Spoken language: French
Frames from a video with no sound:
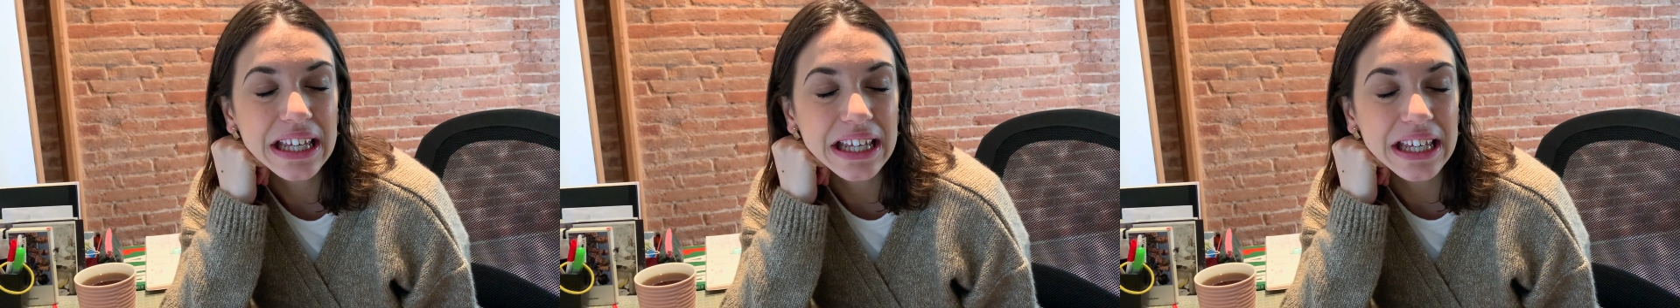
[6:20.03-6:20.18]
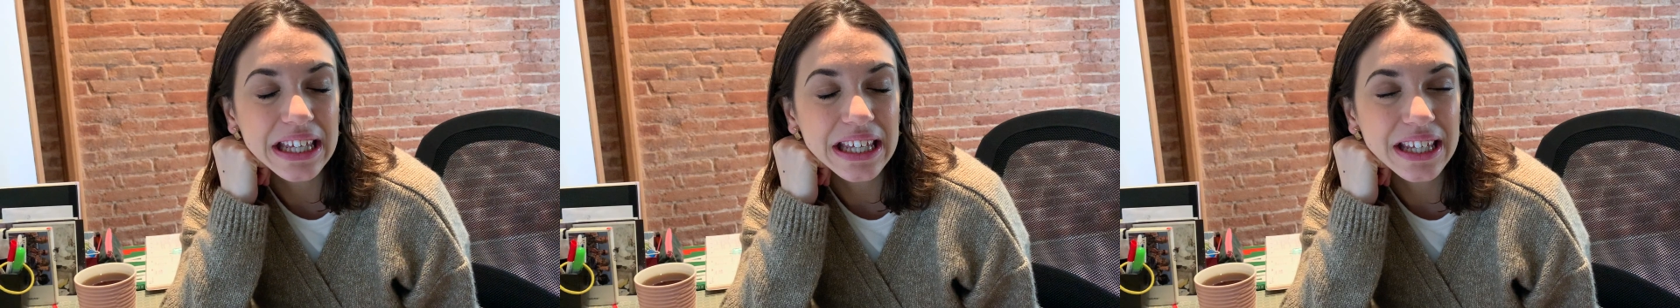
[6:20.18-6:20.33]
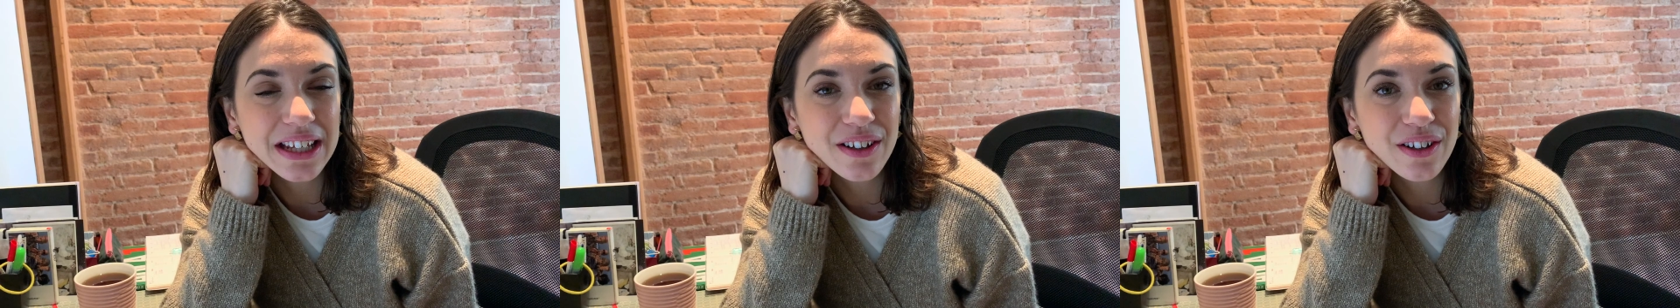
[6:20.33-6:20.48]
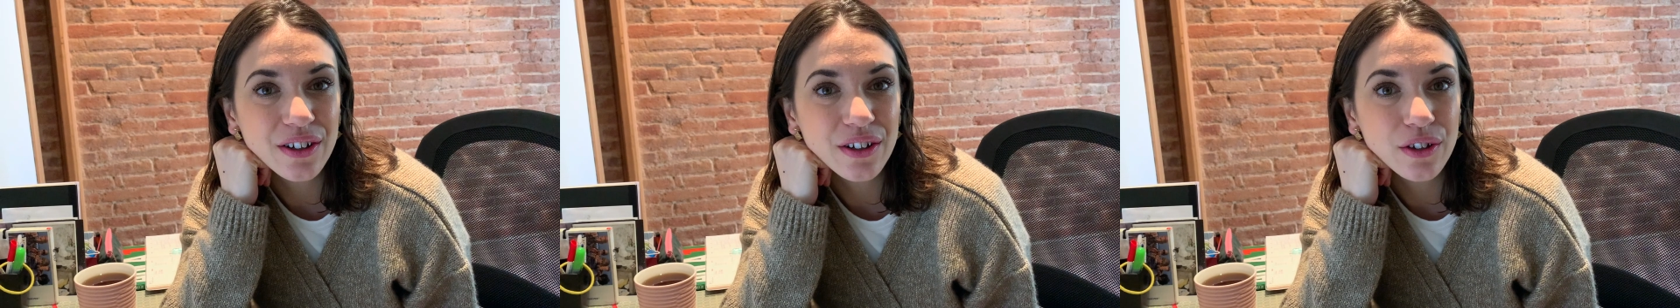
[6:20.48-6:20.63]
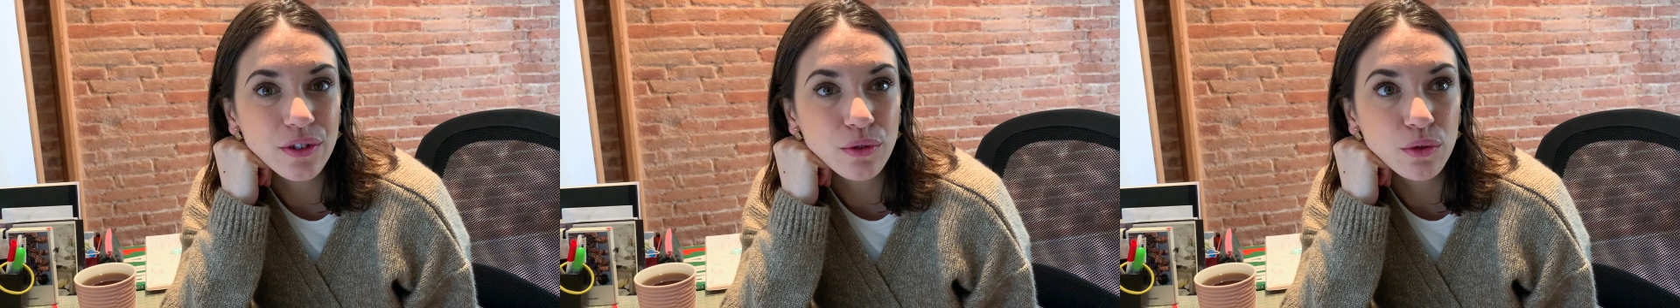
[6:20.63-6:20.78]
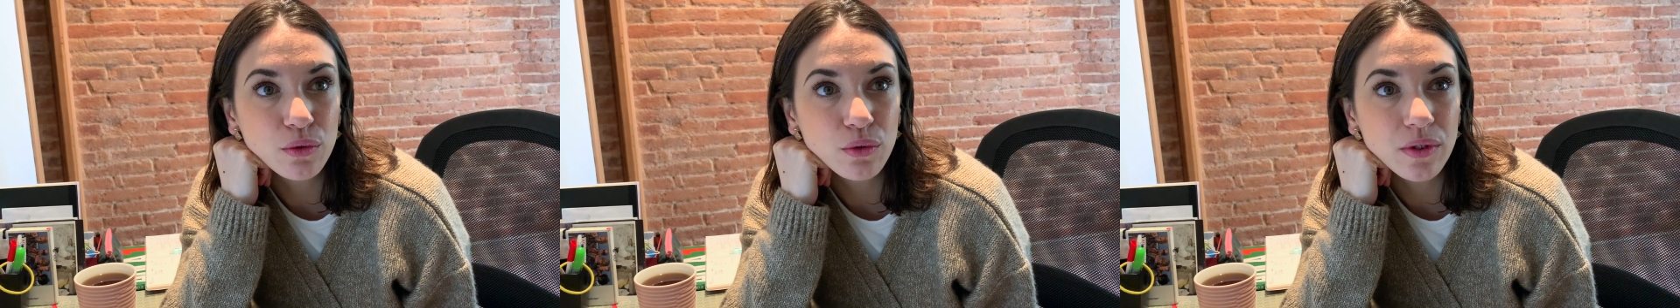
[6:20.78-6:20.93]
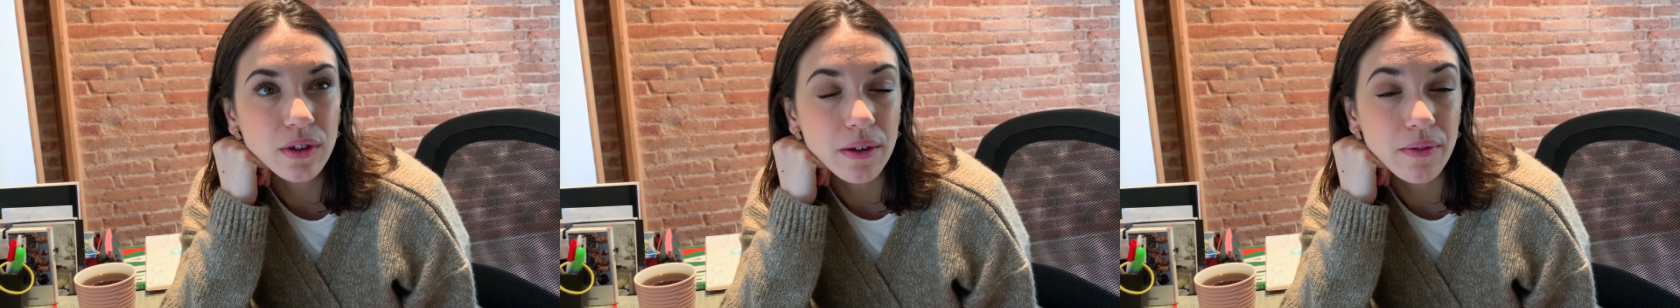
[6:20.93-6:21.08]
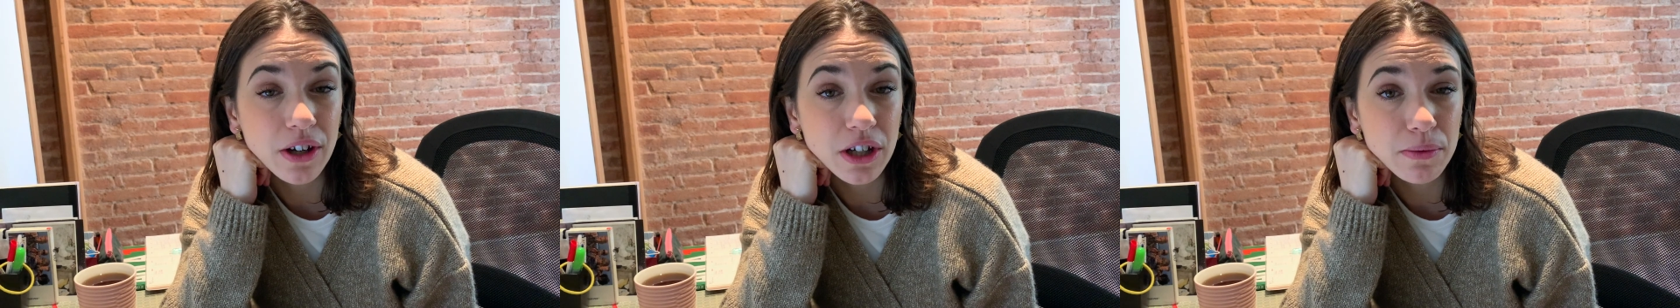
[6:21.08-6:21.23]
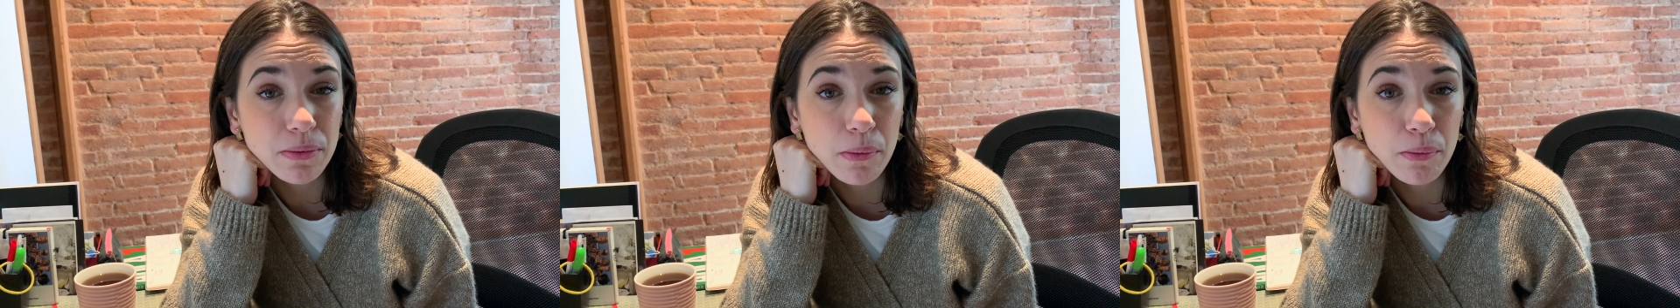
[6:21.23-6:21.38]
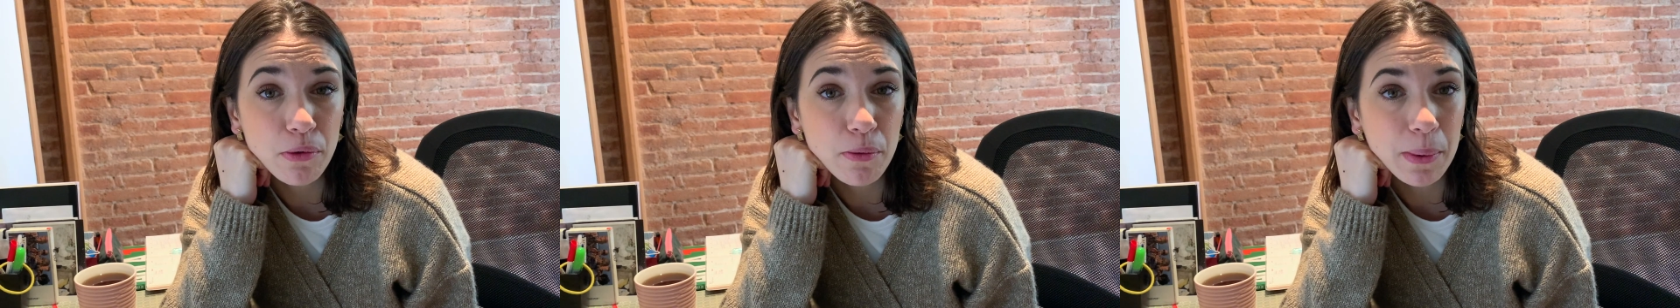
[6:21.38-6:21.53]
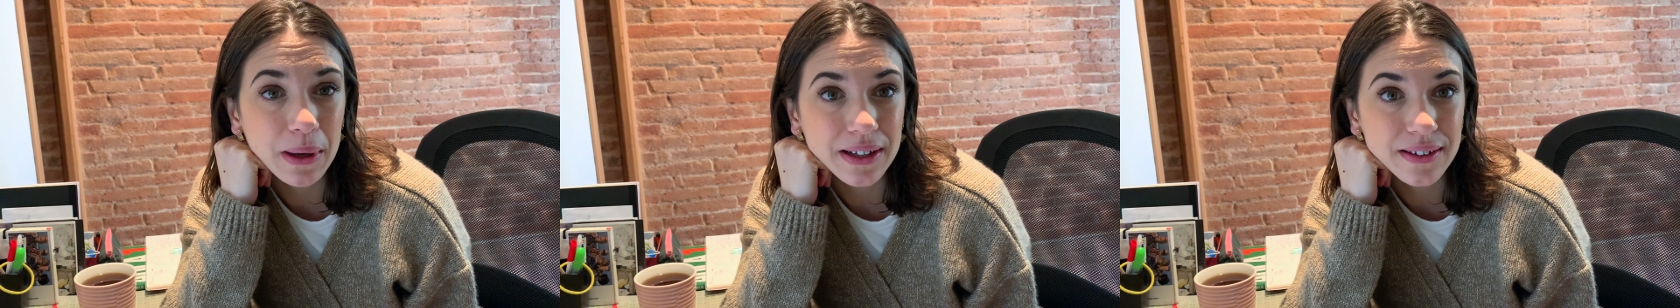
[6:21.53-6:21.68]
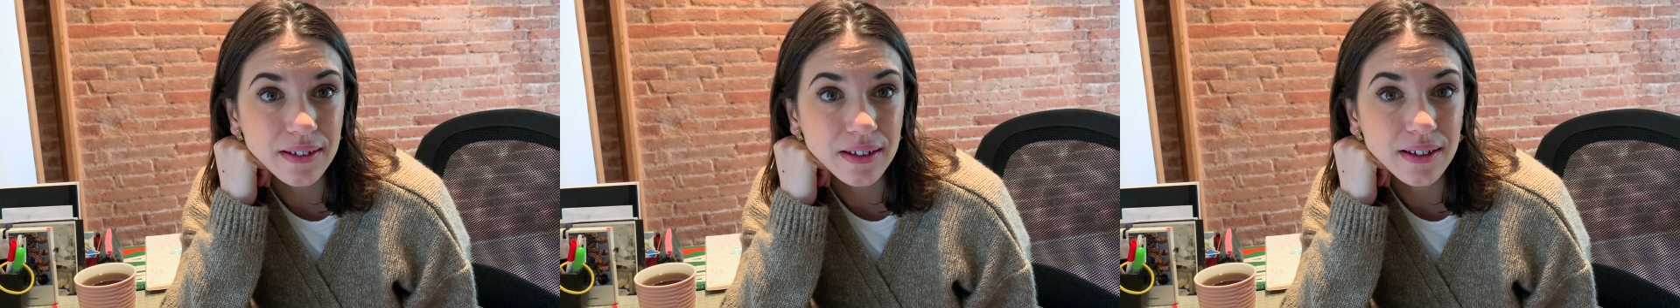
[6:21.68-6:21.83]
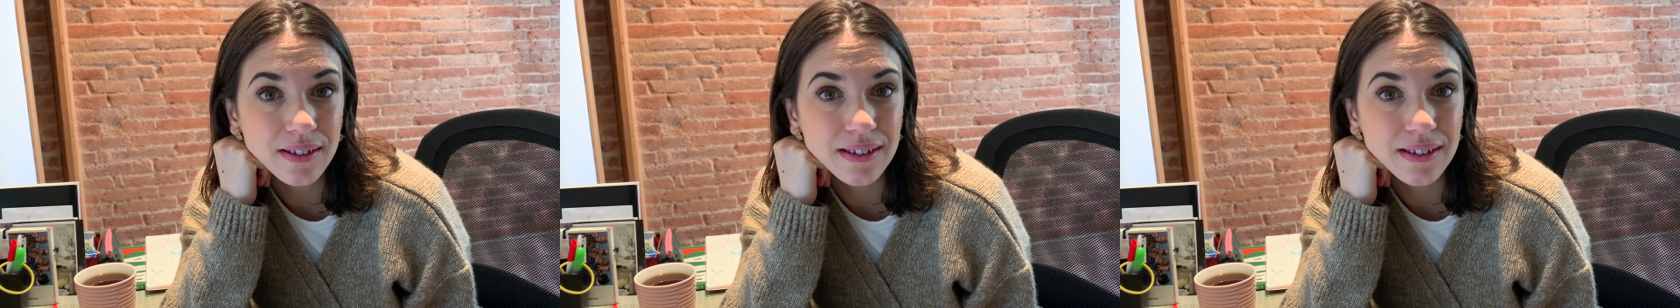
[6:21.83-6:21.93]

Et euh, du coup, c'est vachement plus pratique.